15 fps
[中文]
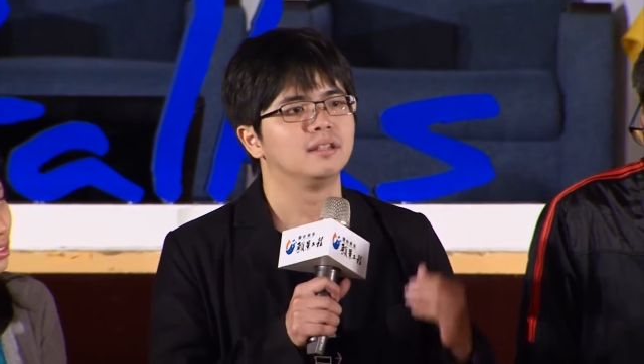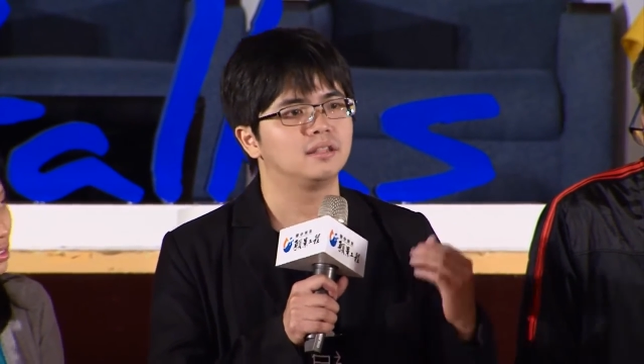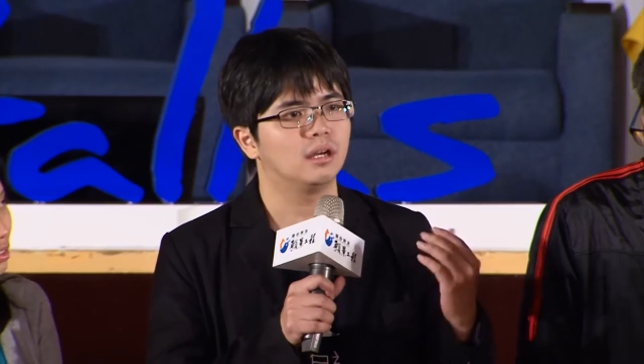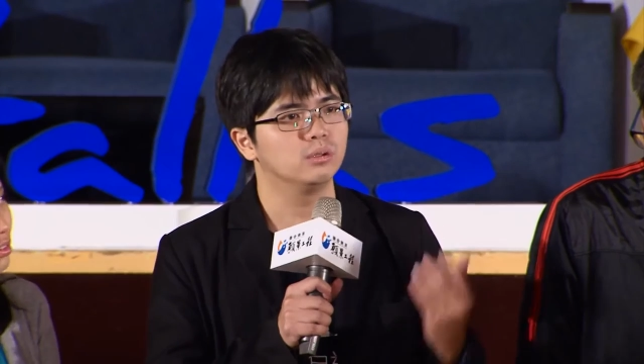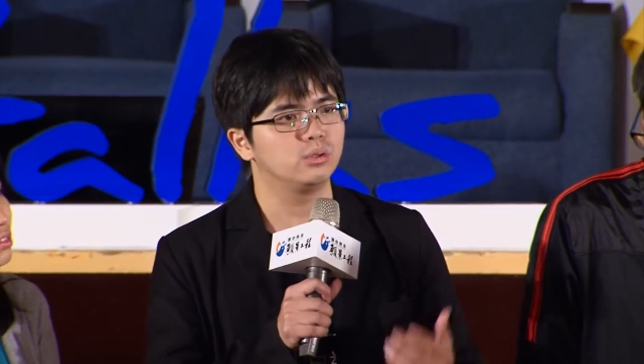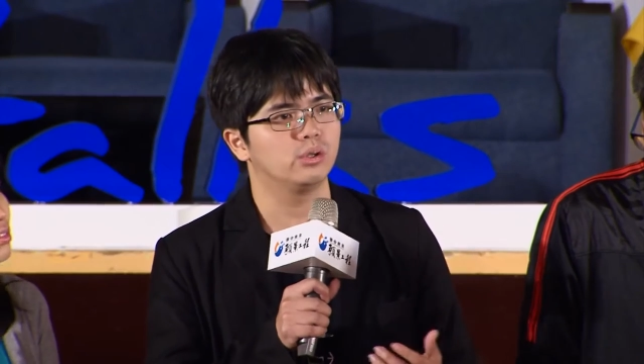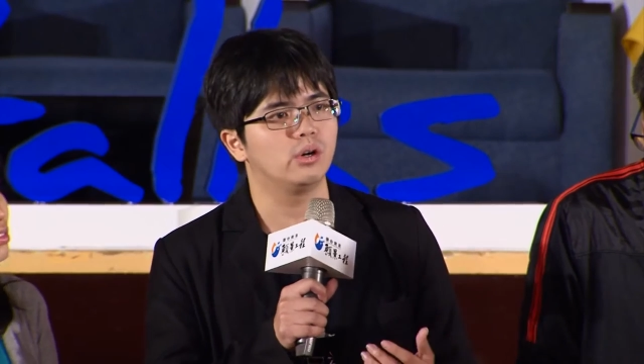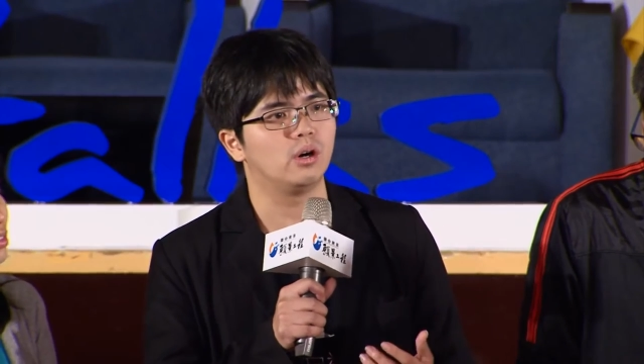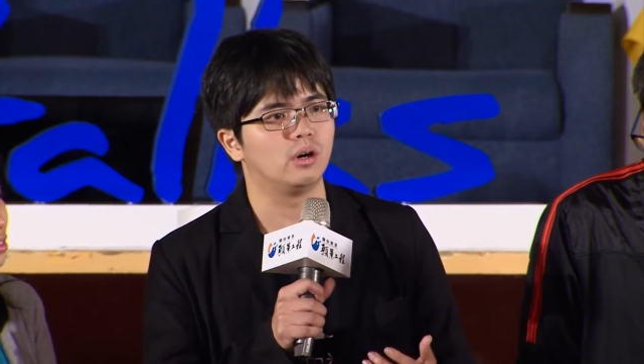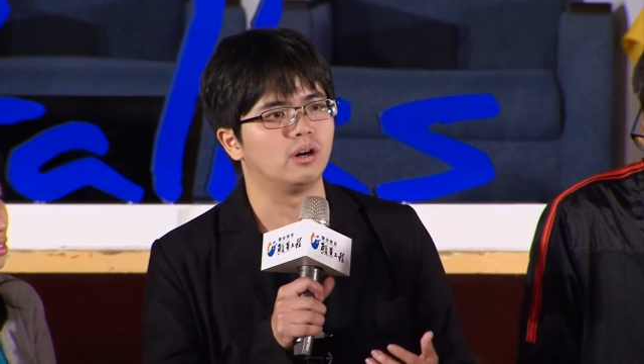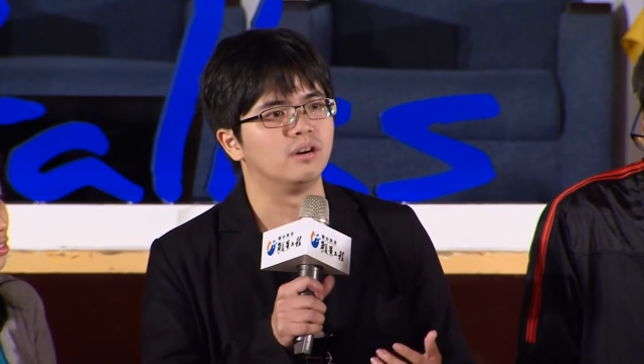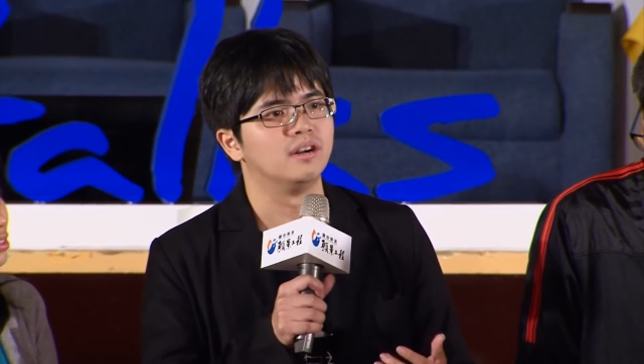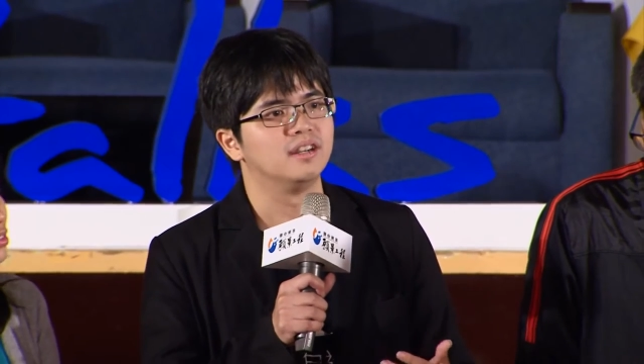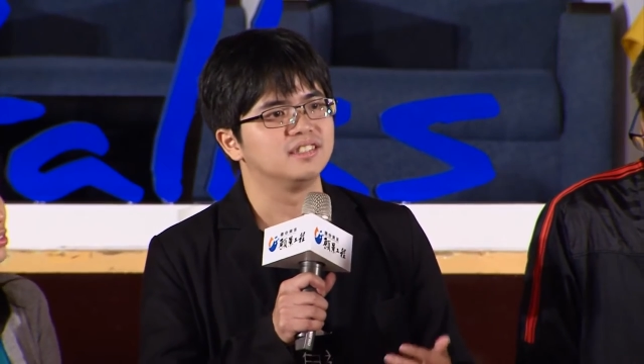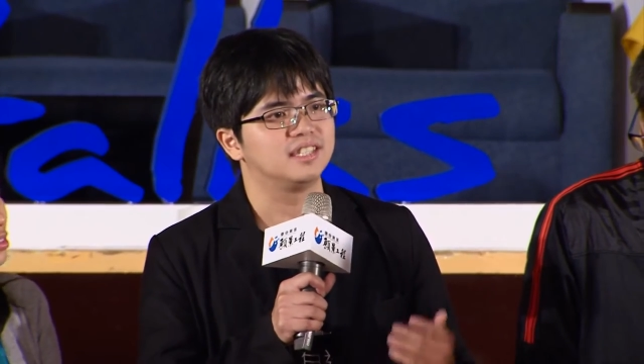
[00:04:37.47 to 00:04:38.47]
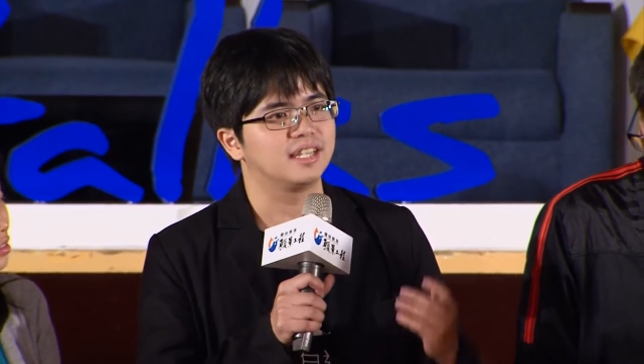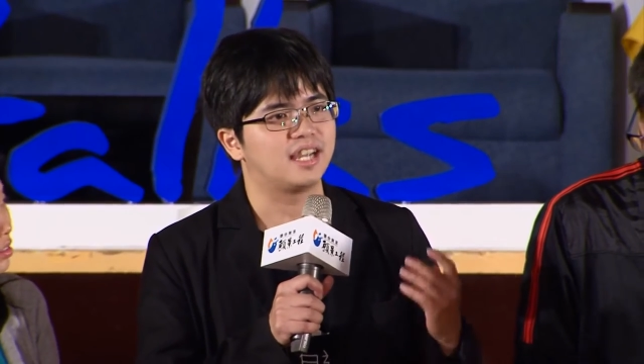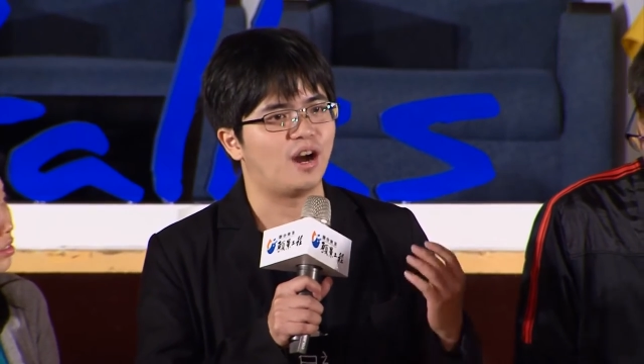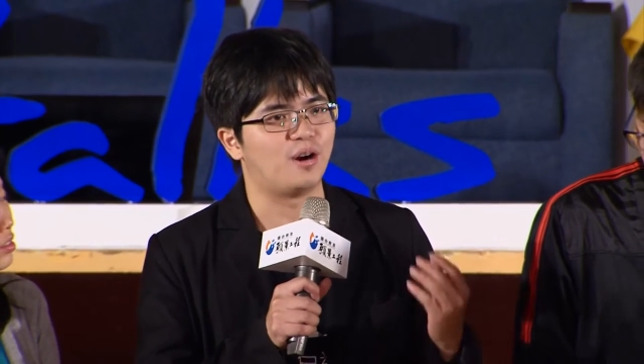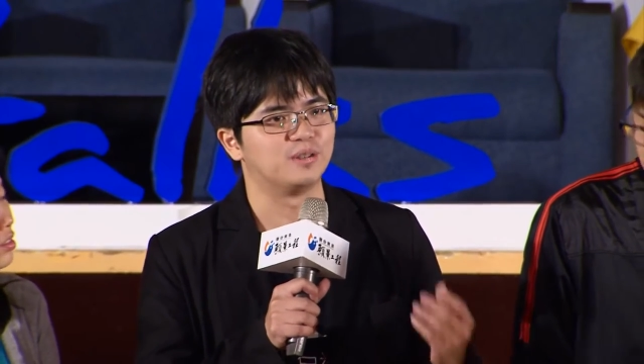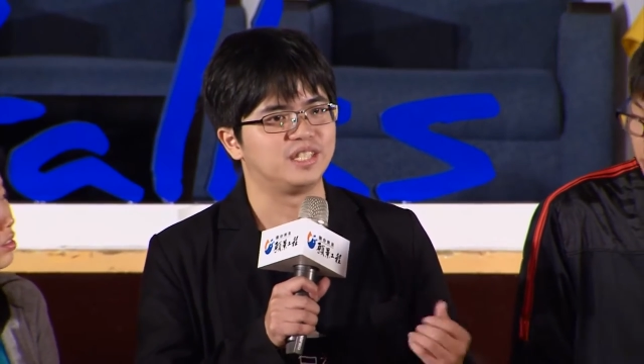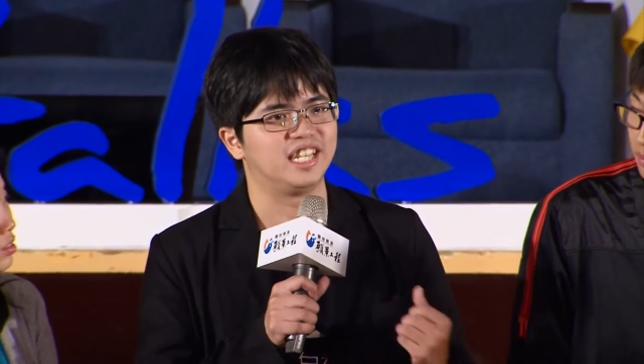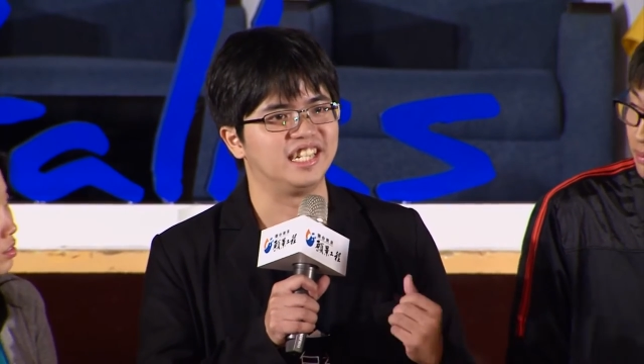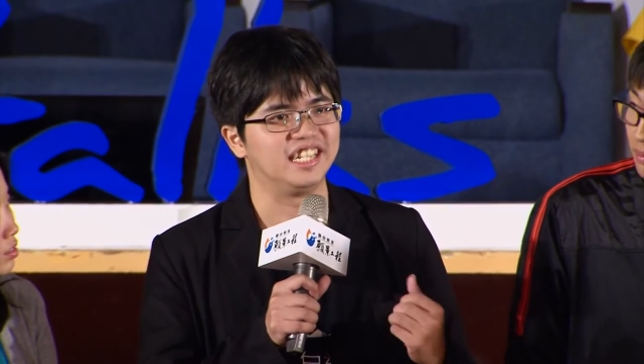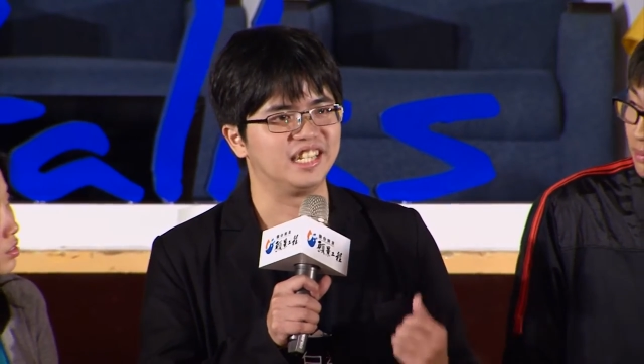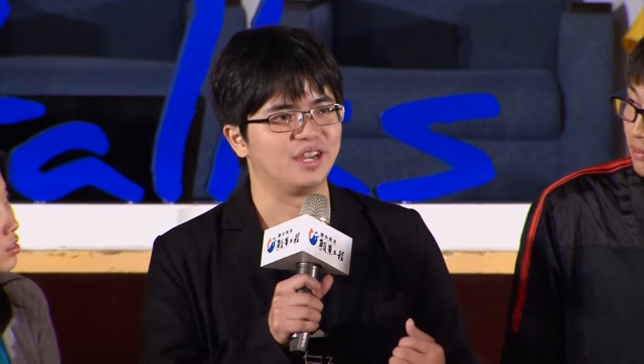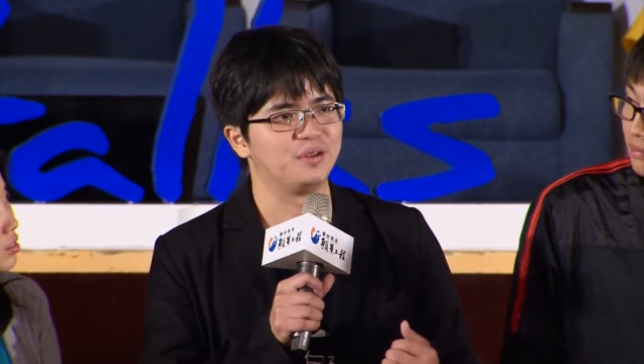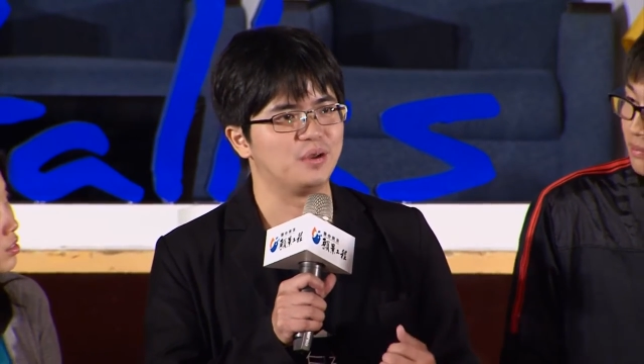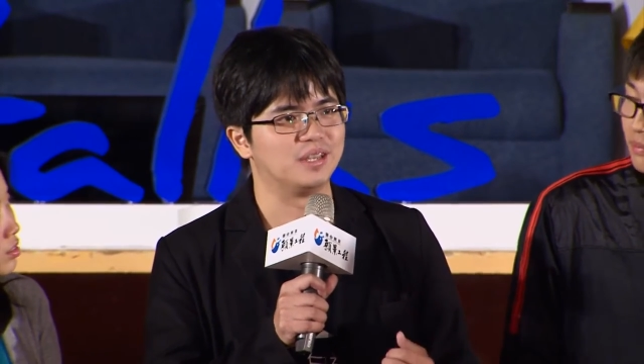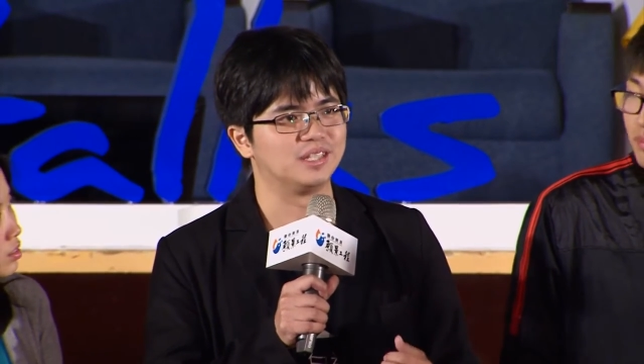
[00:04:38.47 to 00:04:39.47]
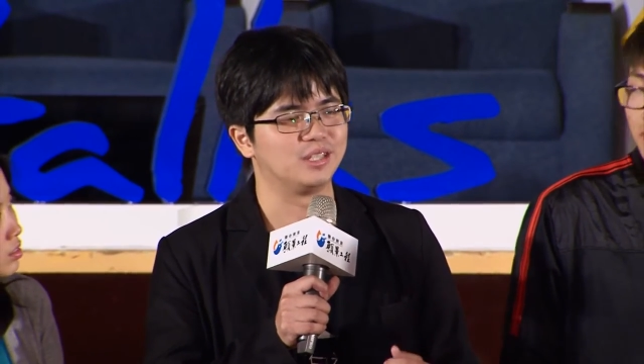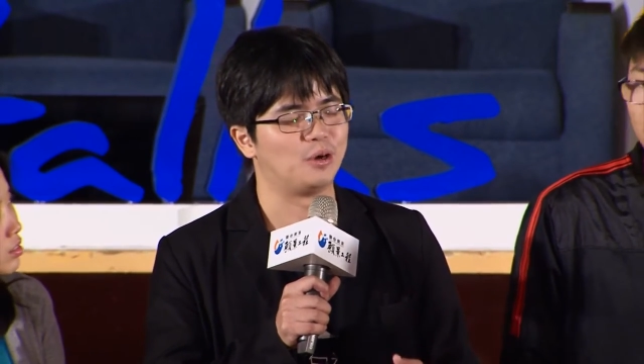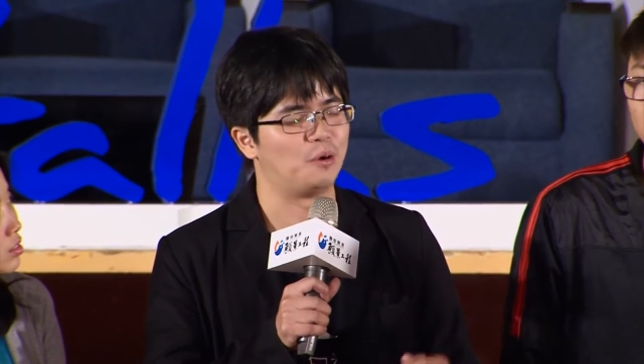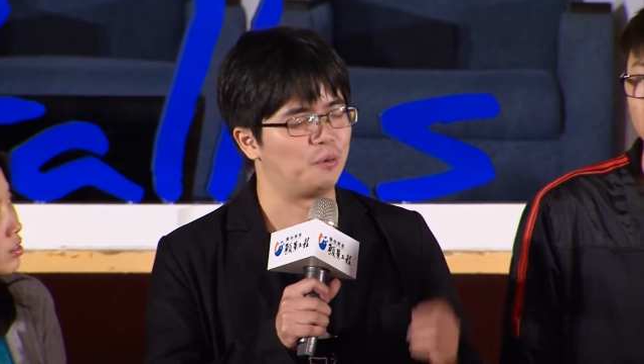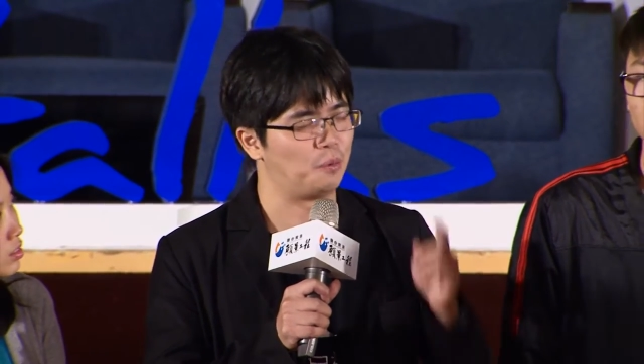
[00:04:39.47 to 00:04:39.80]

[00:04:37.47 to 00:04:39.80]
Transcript: 到最后在考前1个月的时候，